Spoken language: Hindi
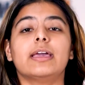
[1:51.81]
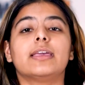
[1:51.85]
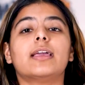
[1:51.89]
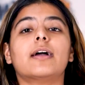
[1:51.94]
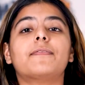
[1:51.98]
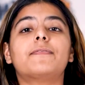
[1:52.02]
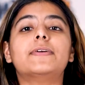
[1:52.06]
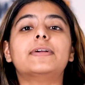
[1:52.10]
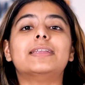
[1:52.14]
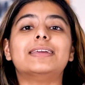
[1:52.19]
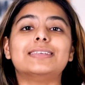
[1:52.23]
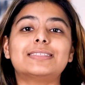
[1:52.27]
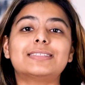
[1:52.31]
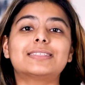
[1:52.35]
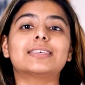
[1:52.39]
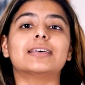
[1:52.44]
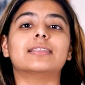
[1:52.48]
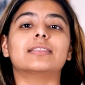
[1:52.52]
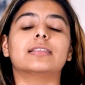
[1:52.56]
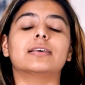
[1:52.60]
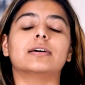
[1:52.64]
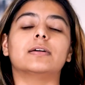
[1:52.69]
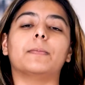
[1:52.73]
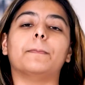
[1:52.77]
या फिर इस
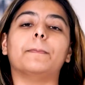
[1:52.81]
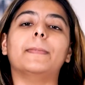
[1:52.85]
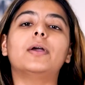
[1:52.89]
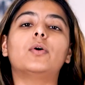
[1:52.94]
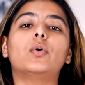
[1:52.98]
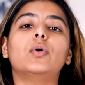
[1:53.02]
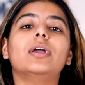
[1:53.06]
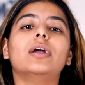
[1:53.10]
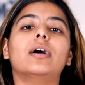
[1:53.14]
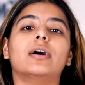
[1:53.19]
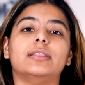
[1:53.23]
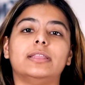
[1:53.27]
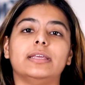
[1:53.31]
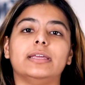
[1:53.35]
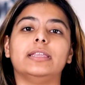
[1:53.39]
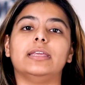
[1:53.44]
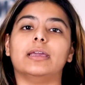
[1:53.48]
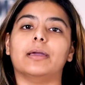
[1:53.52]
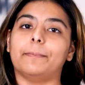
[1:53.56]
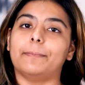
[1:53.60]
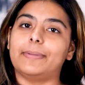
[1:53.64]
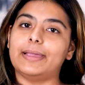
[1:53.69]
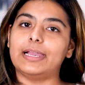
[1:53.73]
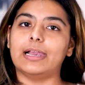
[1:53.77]
संदर्भ में कोई
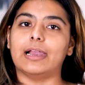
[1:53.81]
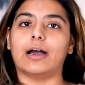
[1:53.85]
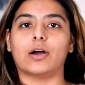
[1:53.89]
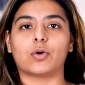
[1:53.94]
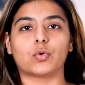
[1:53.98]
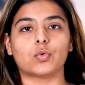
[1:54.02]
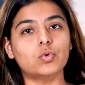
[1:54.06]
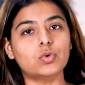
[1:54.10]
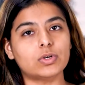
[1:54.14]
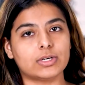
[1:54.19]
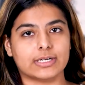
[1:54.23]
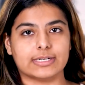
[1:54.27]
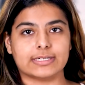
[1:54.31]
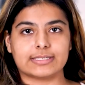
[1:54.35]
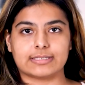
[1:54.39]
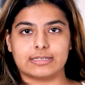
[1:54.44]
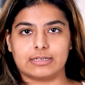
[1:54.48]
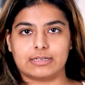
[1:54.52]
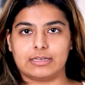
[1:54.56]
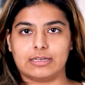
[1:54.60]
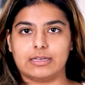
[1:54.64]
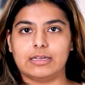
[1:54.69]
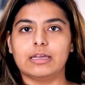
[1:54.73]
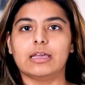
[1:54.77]
अधिनियम भी लागू कर
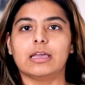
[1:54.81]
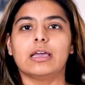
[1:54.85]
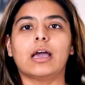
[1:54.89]
सके